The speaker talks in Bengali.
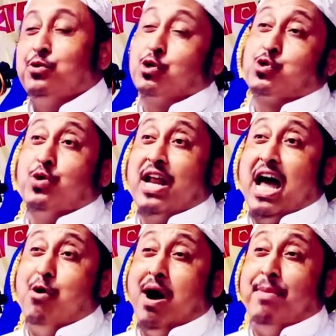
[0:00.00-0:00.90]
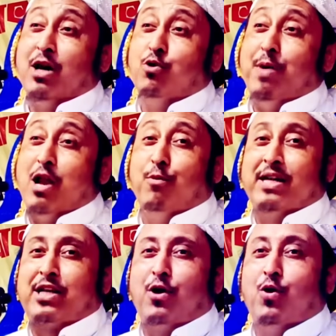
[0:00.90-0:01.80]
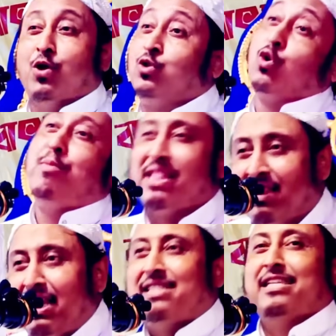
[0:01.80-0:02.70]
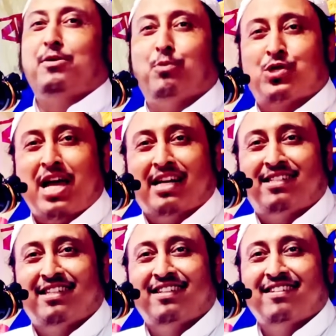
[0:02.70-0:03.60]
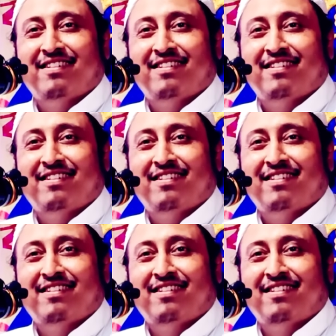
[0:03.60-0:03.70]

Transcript: তো শুনে দাও আমারও ভালোবাসার লোক তোমার দেশেই বসে আছে